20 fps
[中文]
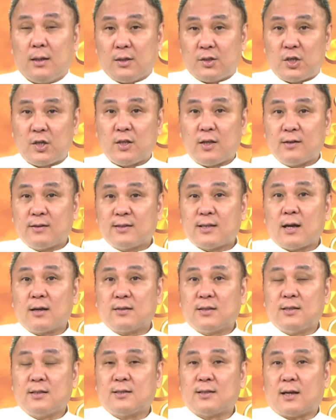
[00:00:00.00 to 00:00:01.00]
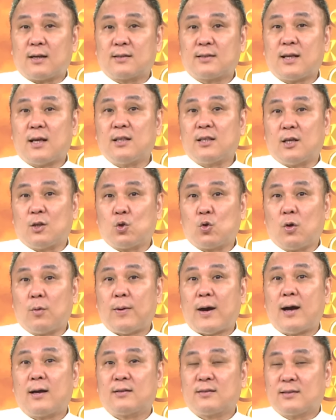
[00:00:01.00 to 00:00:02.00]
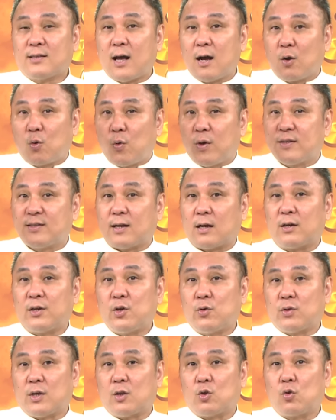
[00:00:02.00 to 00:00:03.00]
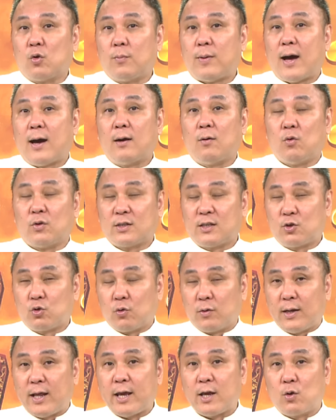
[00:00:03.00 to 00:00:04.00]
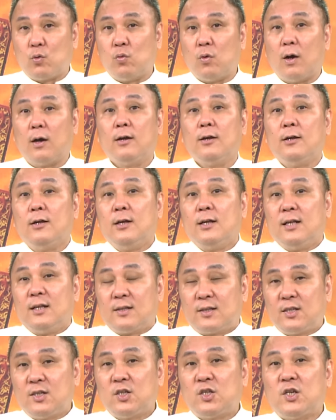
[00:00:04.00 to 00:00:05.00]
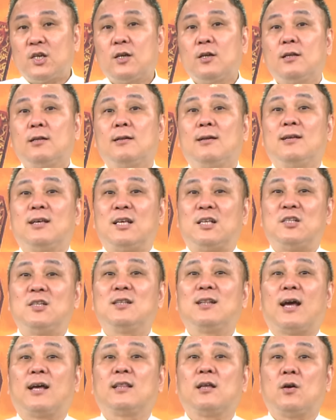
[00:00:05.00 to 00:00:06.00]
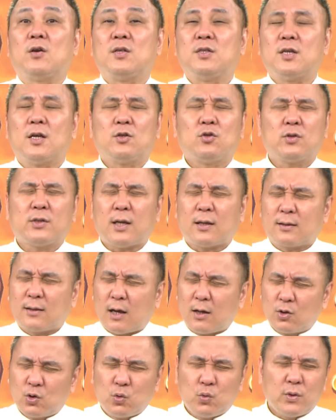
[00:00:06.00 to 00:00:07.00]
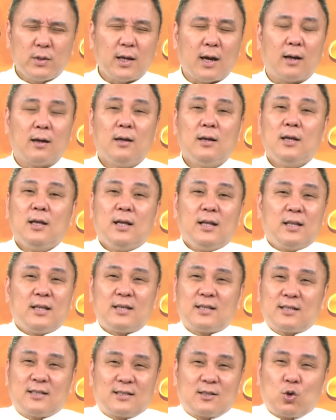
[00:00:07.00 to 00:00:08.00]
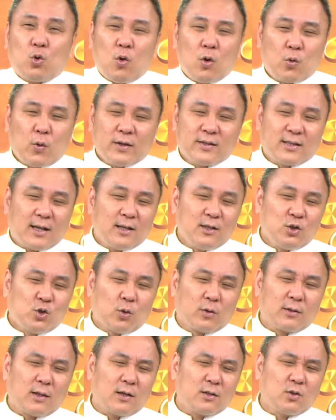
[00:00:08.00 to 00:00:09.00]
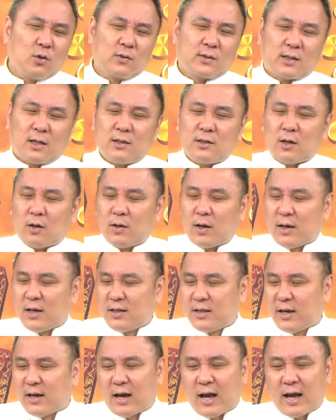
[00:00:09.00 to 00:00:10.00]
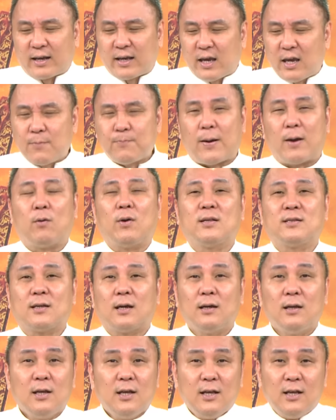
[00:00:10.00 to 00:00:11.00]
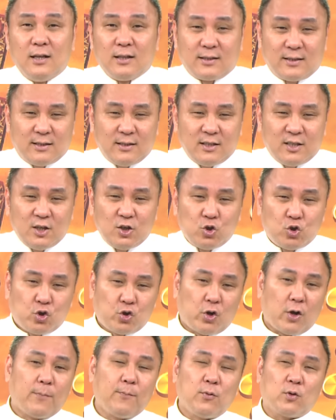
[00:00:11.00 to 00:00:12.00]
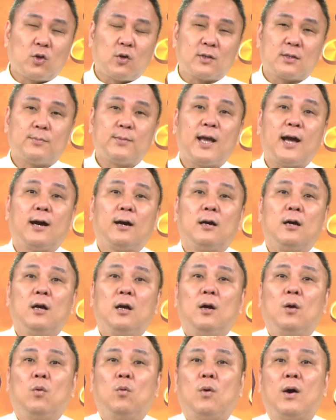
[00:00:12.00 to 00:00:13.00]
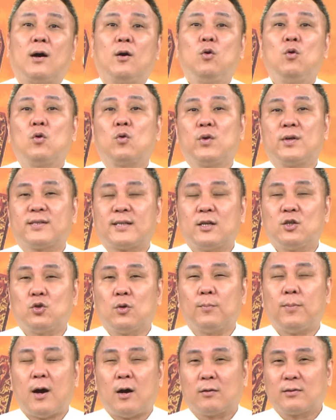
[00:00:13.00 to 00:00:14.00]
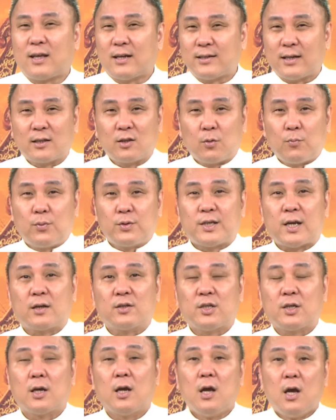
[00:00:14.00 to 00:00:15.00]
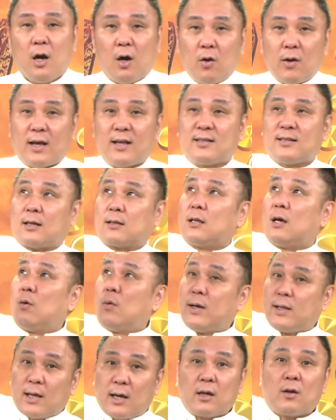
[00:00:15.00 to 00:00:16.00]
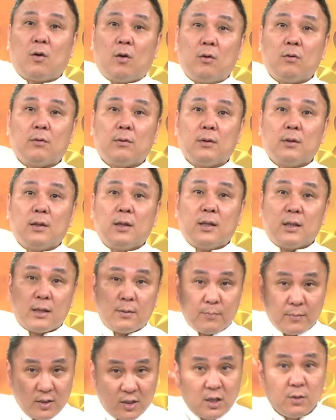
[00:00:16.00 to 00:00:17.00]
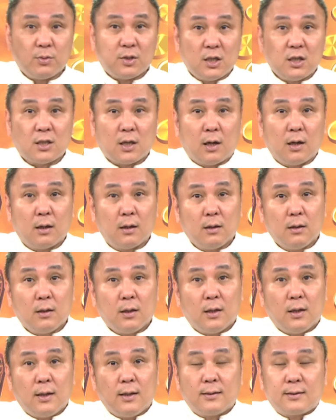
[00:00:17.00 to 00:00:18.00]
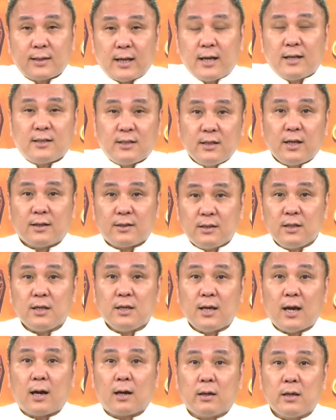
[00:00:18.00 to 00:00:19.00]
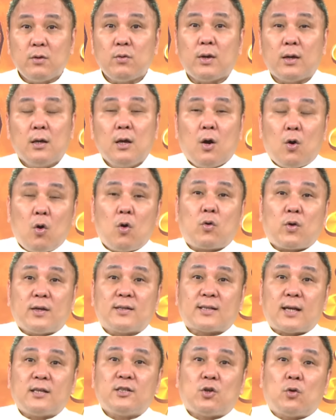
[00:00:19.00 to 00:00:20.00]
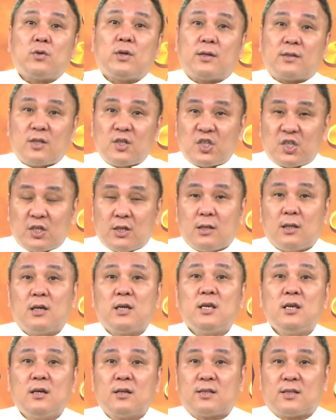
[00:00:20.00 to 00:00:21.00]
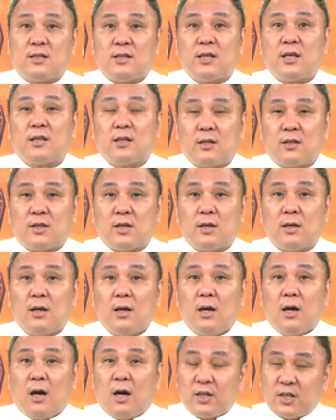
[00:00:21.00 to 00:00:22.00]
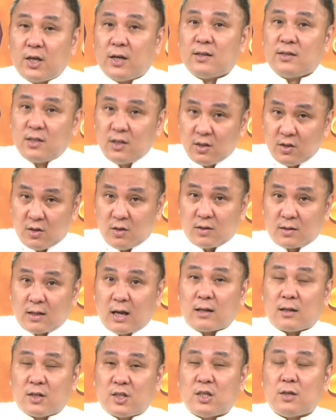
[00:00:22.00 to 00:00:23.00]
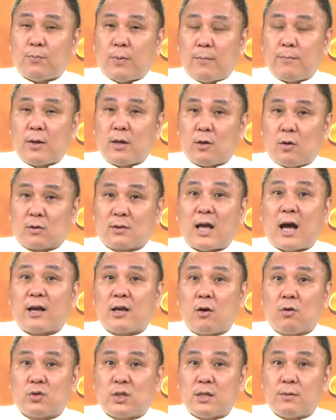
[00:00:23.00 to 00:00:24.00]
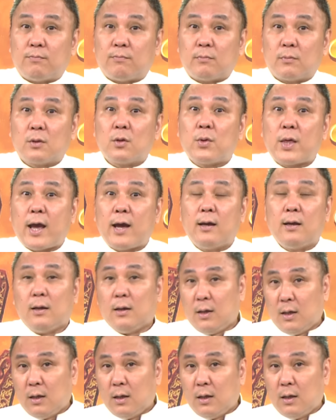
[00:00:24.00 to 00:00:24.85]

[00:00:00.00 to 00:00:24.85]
今天上市涨三点多趴，上柜涨六点多趴。我是说类股啊，资金已经来到银建，就像当初一样，你货柜三雄那时候成交量一天还可以一百万张，资金全部都怎么样往货柜三雄跑，大家都不相信。后来涨到外太空，你你记不记得？这一次也是一样，因为货柜三雄也是洗了一二十年的底，而且是它的基本面有大要进，对不对？